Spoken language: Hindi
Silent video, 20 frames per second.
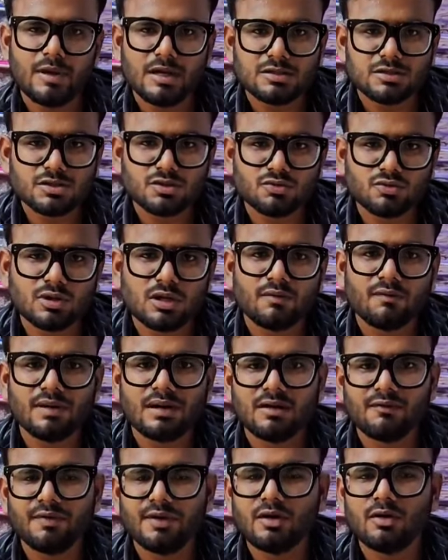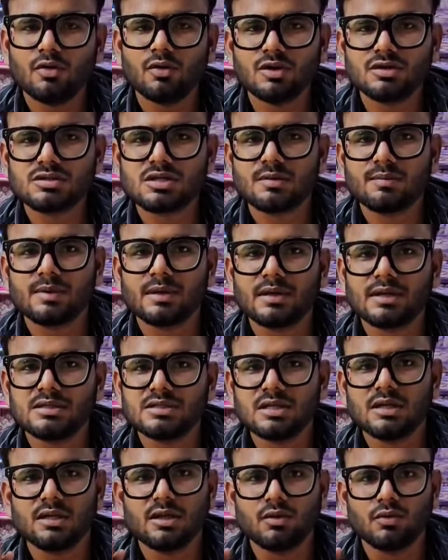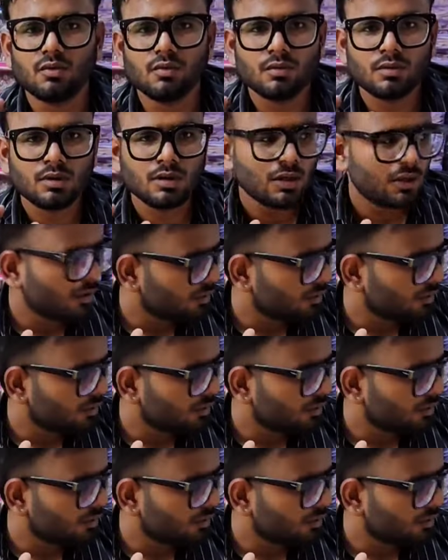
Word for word: मेरे से जुड़ना वरना वीडियो को स्किप करके चले जाओ जी